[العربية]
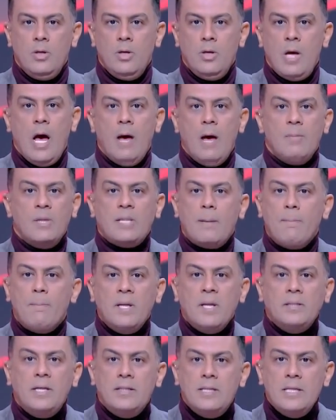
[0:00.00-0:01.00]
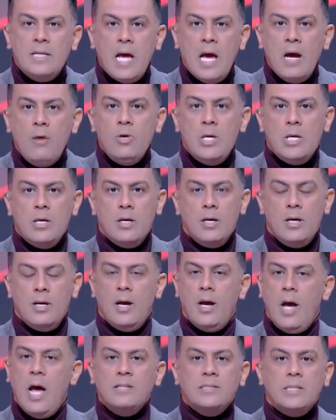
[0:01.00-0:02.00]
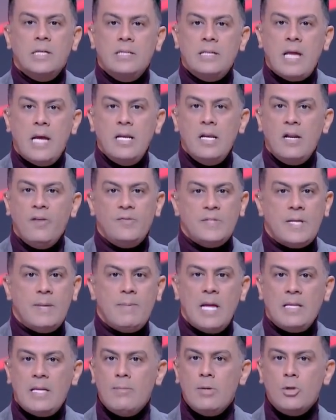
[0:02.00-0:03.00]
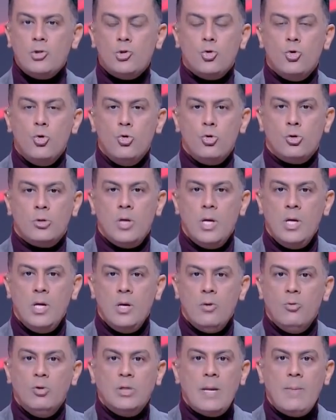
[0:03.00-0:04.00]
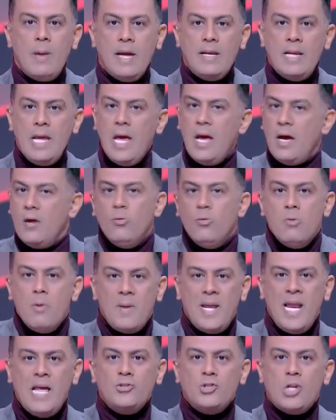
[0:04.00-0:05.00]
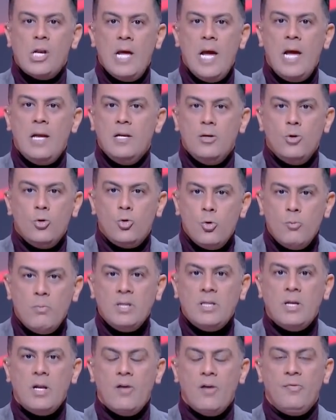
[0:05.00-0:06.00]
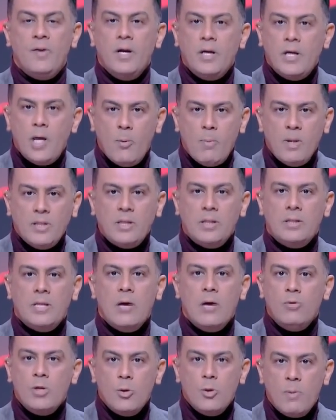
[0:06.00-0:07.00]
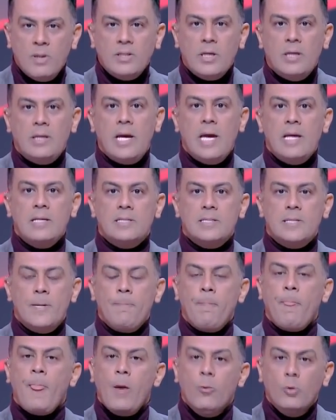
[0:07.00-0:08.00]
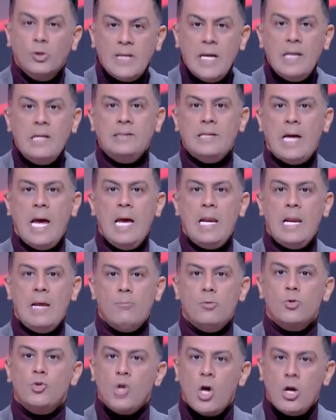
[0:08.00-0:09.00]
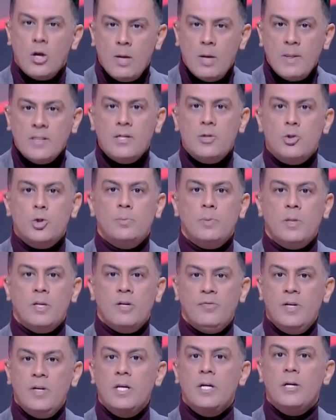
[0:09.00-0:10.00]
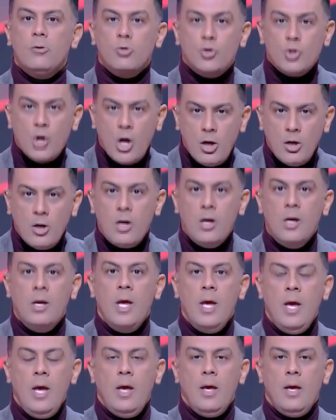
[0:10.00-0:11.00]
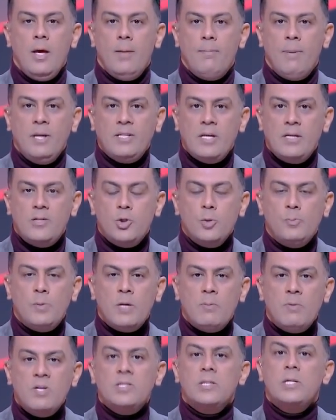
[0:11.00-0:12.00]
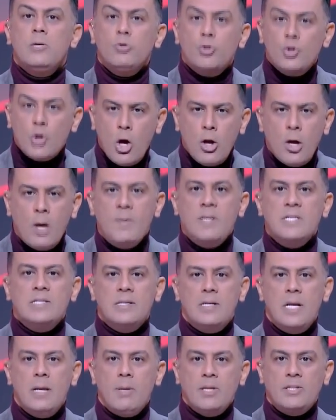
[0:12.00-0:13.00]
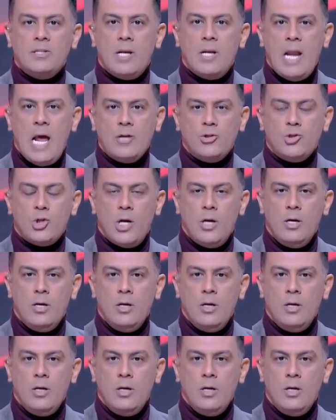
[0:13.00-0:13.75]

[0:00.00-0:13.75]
آه، مطبات كتيره قوي آه، حصلت علينا في سبع ثمان شهور وتابعناه وما منعش الاهلي انه يكون بطل افريقيا وبطل دوري وبطل كاس وثالث عالم وان شاء الله بطل سوبر افريقي وان شاء الله آه، بطل سوبر مصري وان شاء الله باذن الله بطل العشره